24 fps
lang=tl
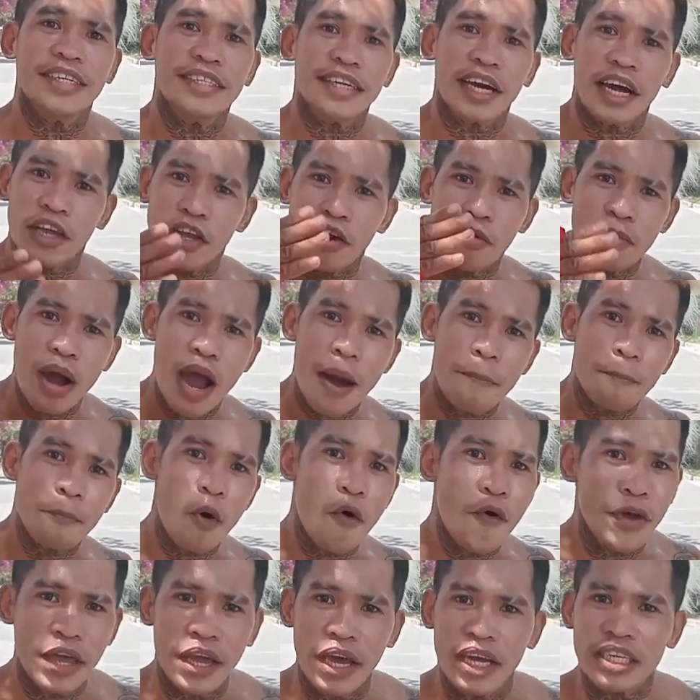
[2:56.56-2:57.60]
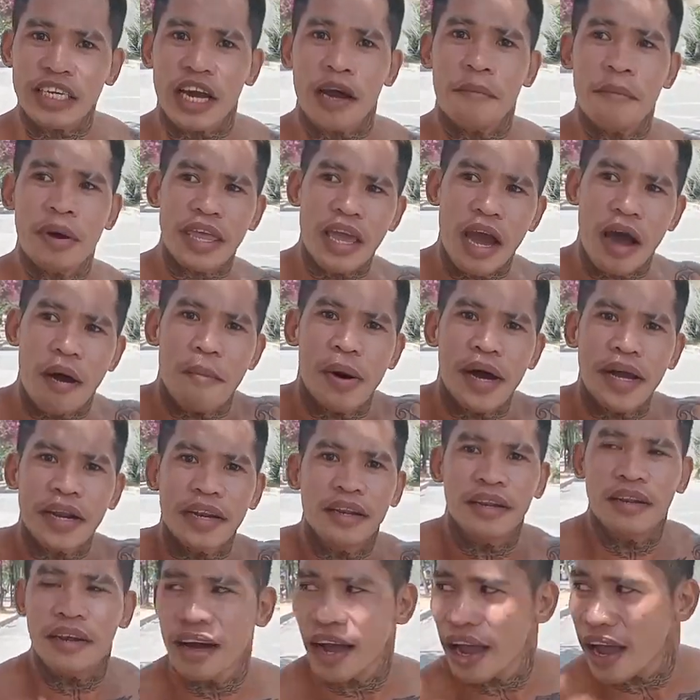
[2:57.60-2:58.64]
at saka yung mga pogi at saka
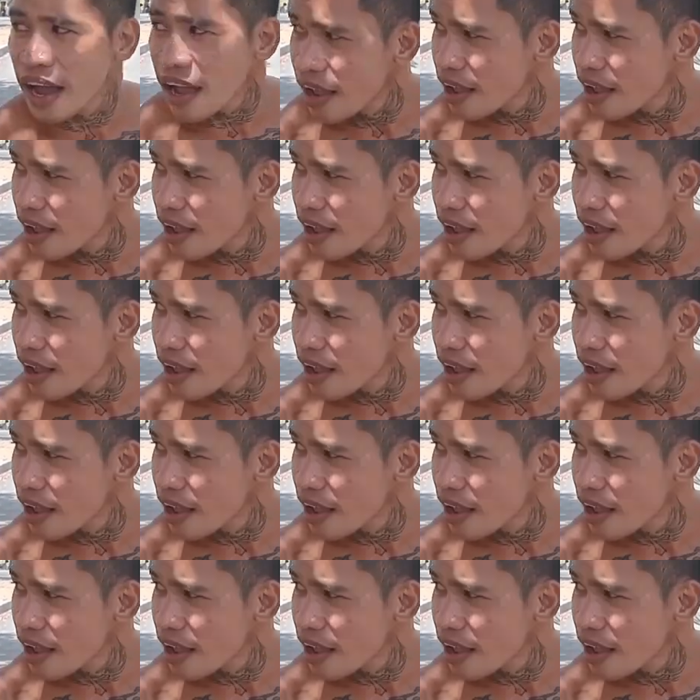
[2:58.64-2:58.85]
mayaman. Ha?